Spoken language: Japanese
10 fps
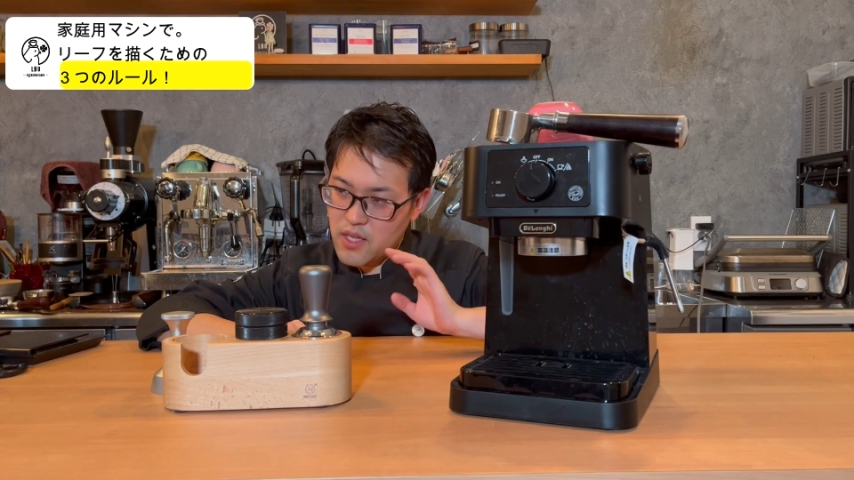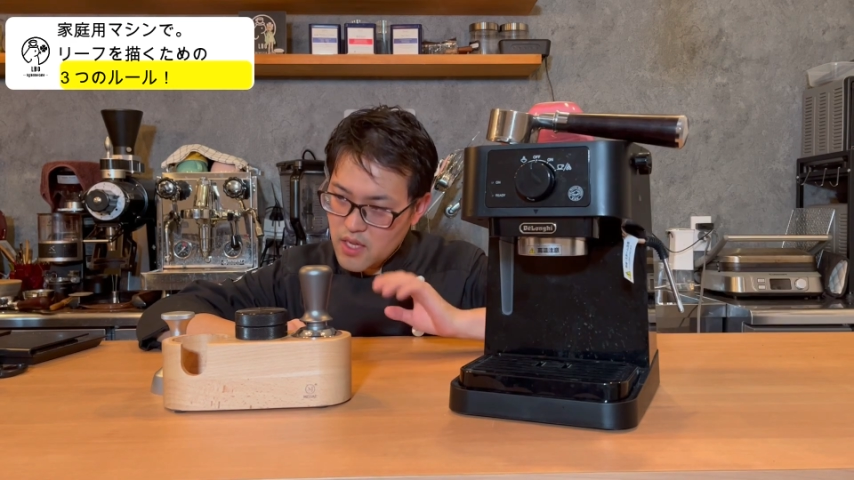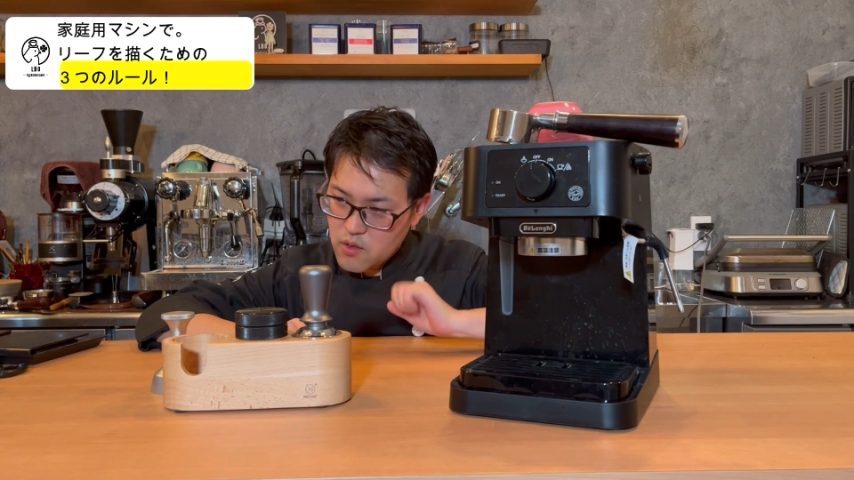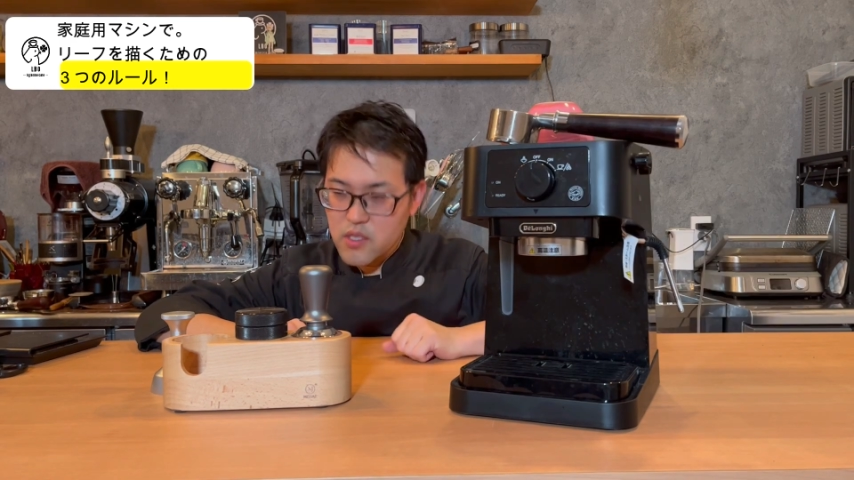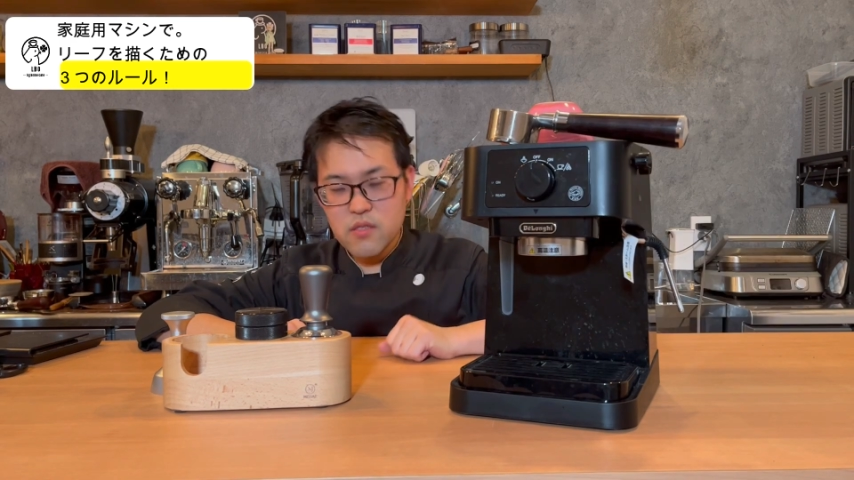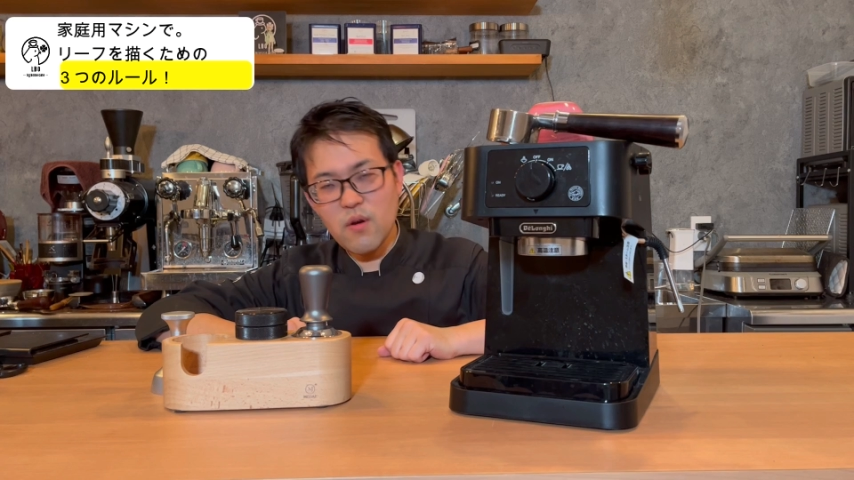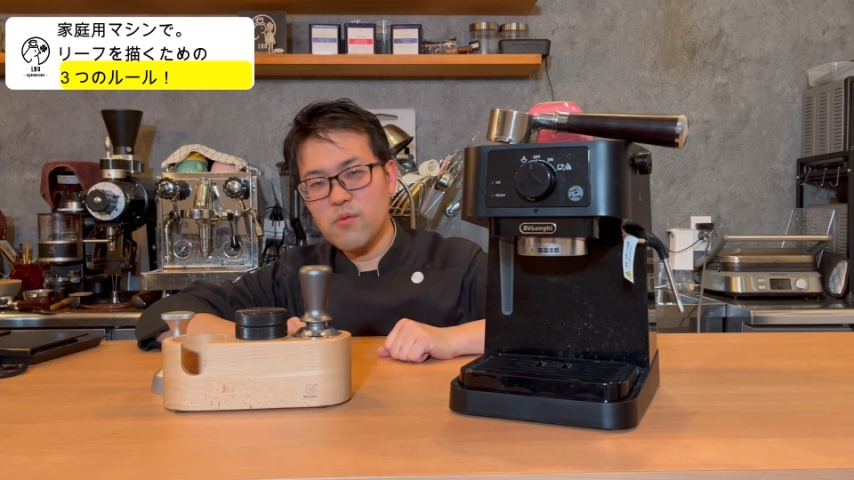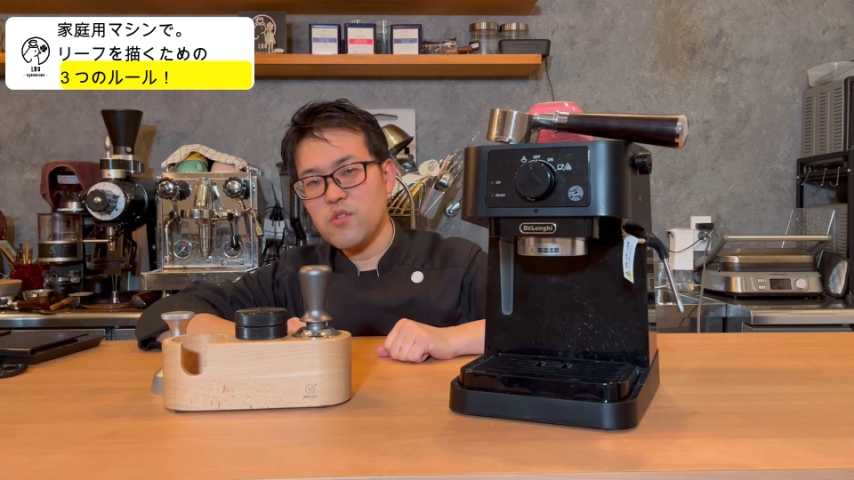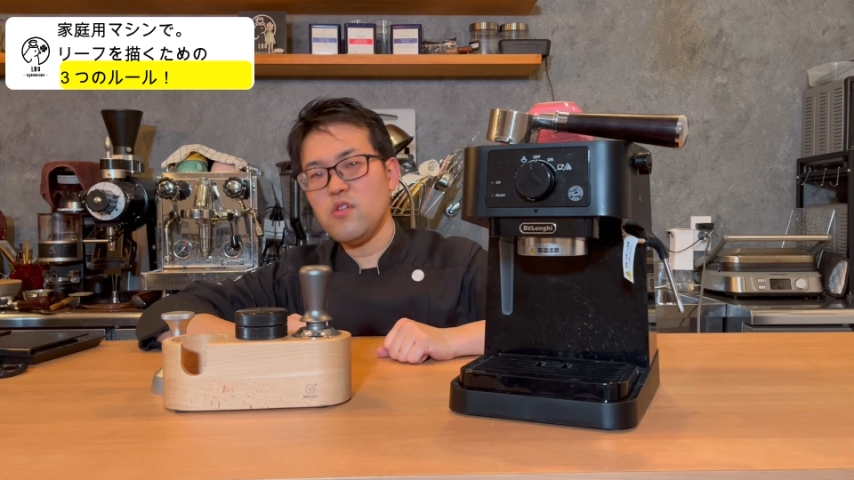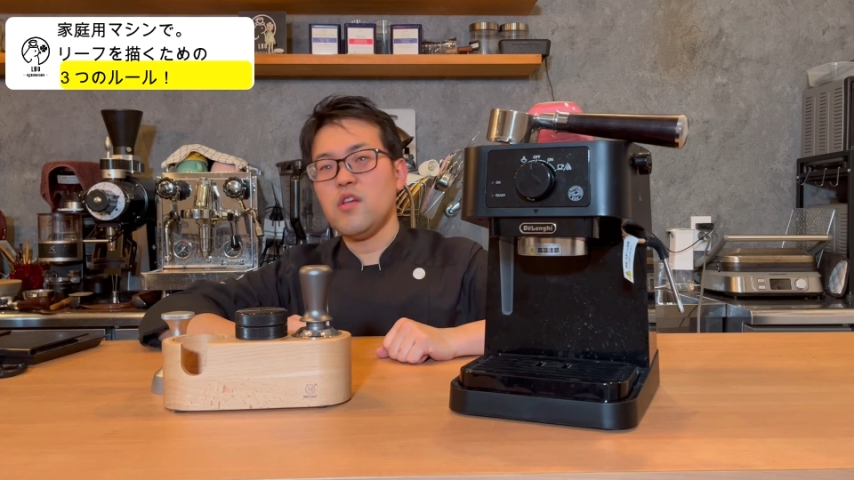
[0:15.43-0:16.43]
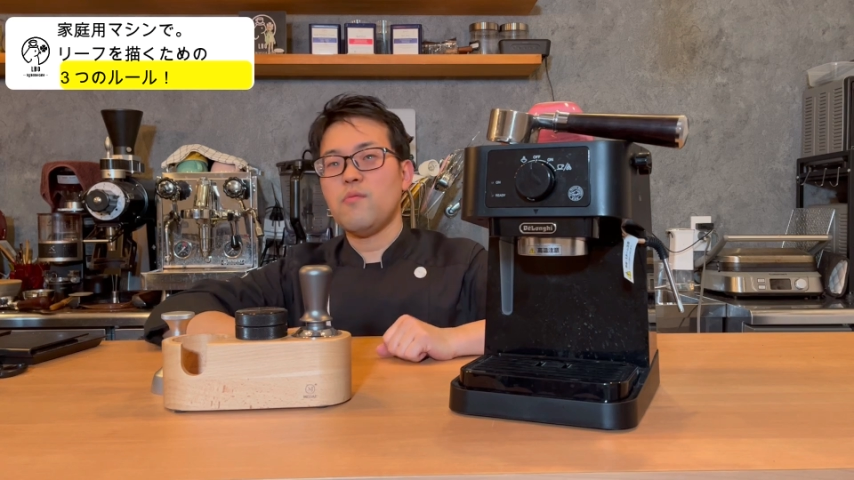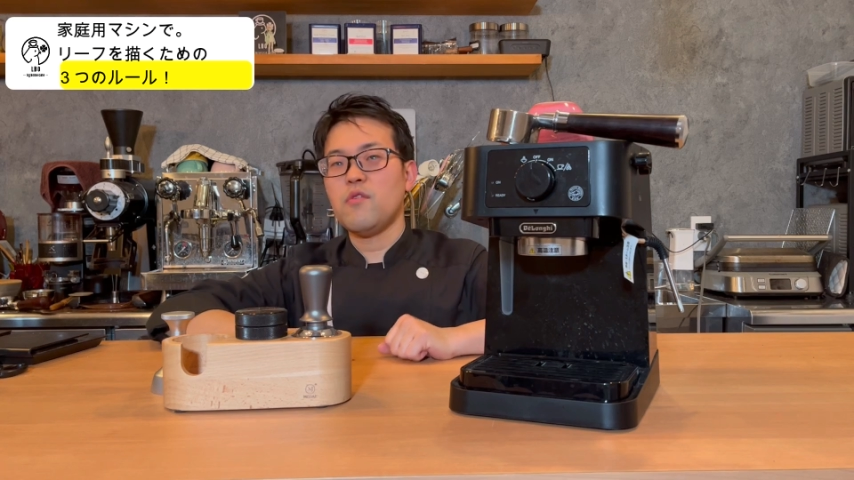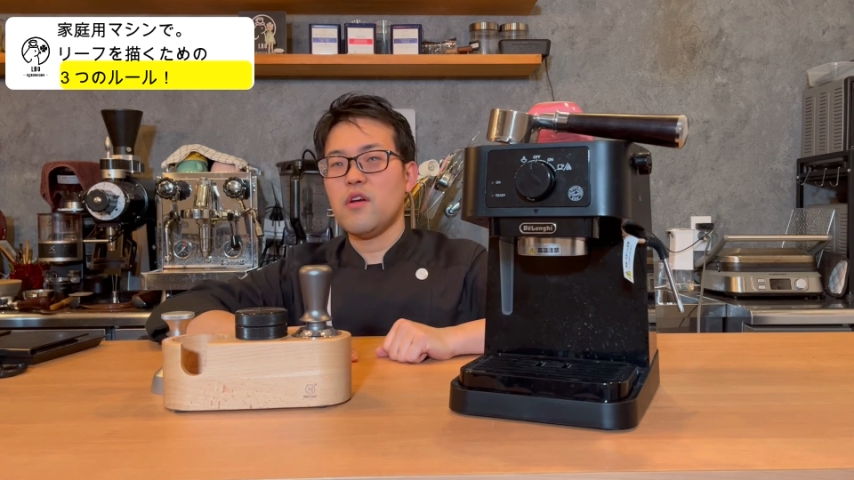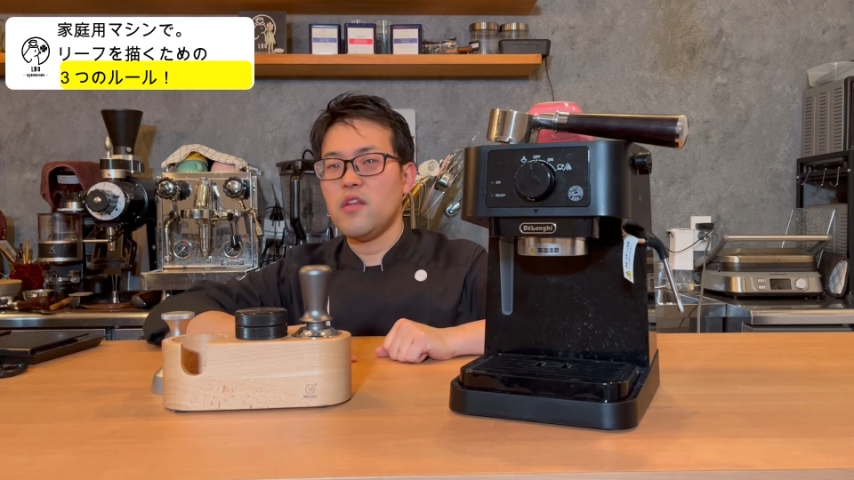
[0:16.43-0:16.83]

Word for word: ラテアート一番面白いのは僕は